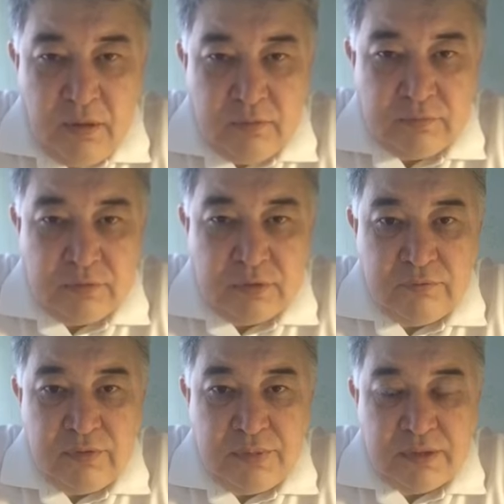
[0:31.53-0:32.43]
Вот,
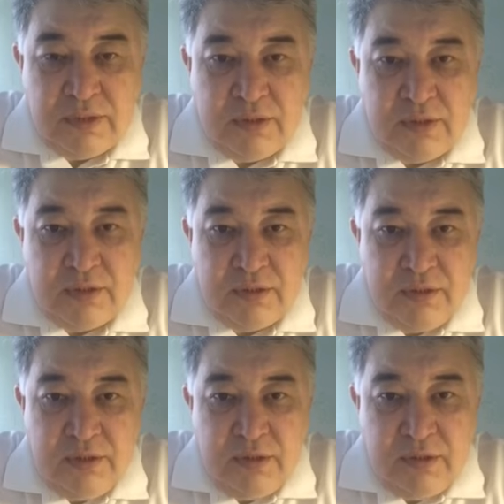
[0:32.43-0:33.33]
выписаны
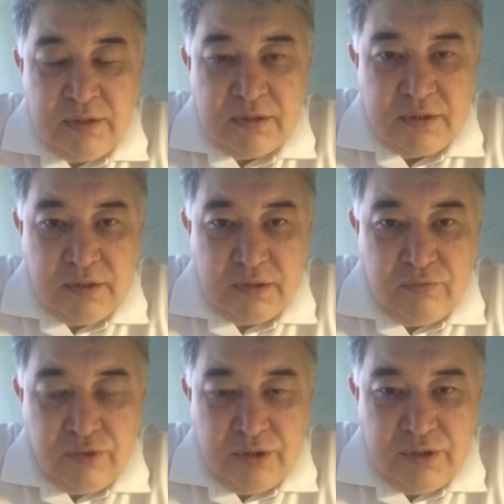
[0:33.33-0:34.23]
из них
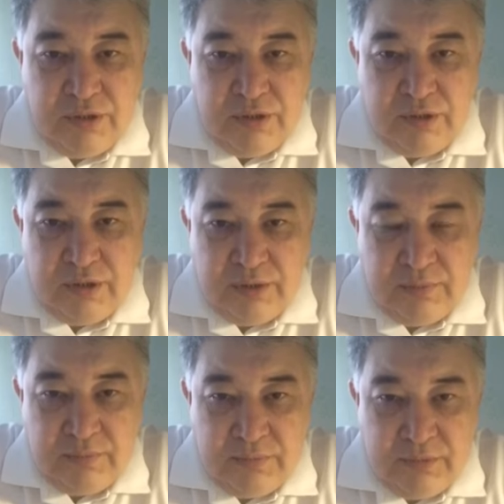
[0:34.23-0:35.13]
двое детей.
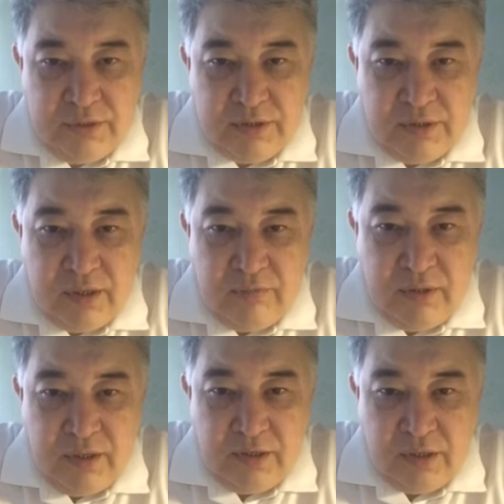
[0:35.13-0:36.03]
Если
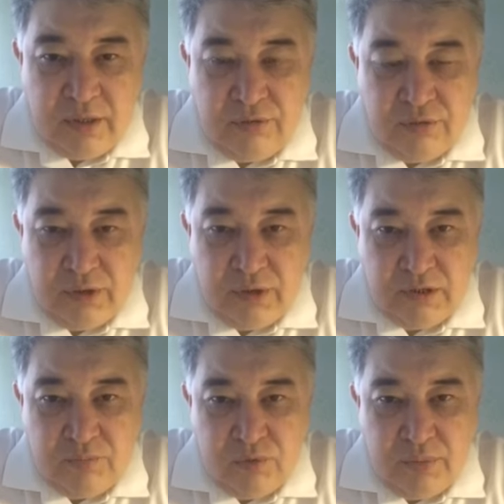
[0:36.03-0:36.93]
говорить о районах
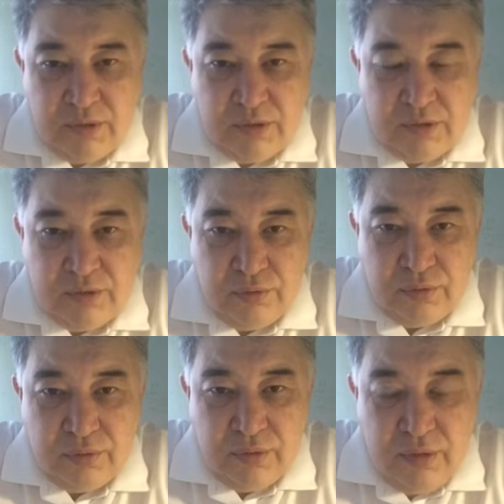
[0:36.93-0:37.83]
республики,
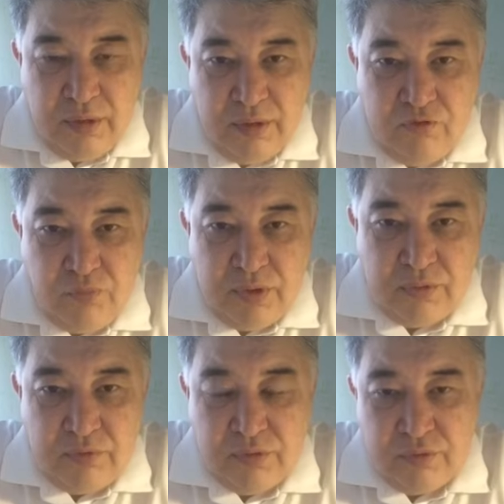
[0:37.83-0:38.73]
то в
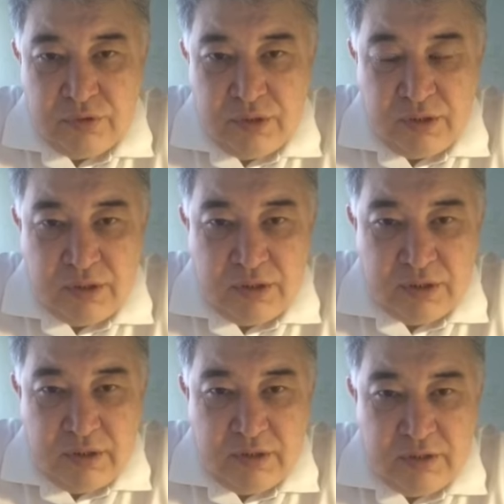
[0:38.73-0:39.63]
первую очередь это
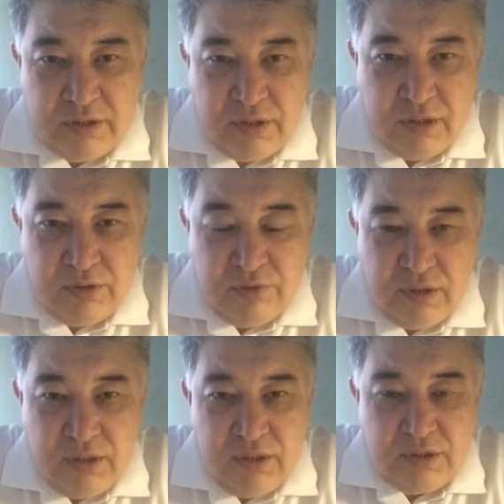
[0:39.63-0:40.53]
Яшалтинский район
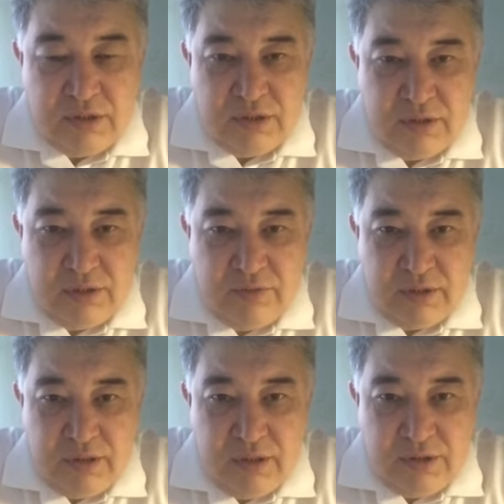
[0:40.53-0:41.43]
11
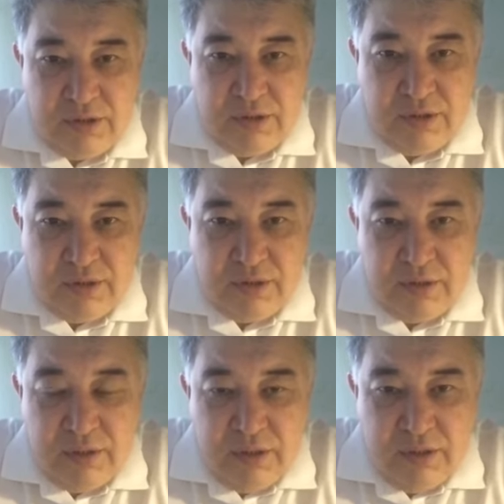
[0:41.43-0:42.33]
человек на лечение,
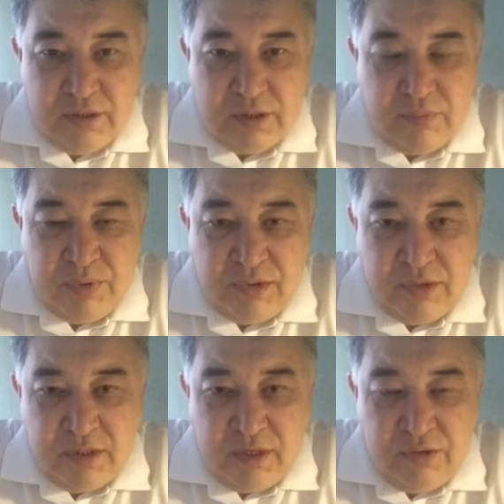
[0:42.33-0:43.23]

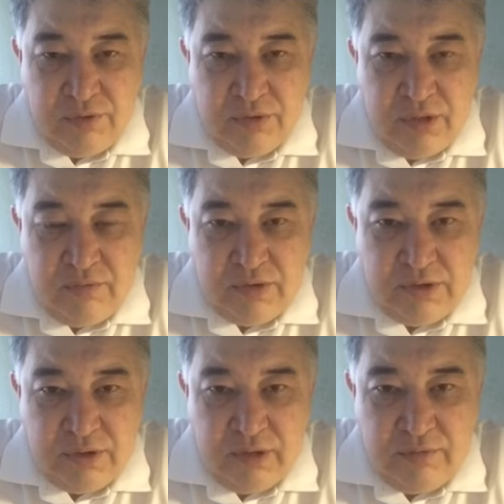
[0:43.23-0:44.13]
Сарпинский район 9
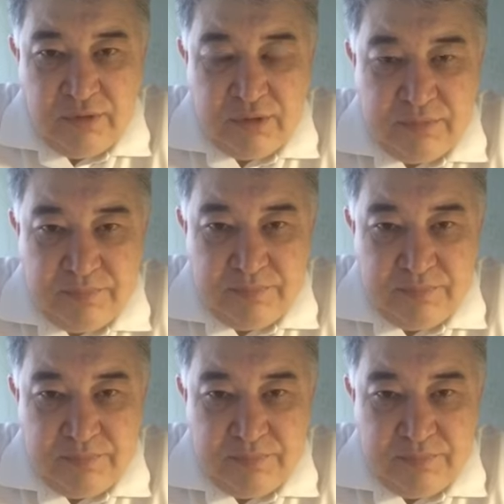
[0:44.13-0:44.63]
человек,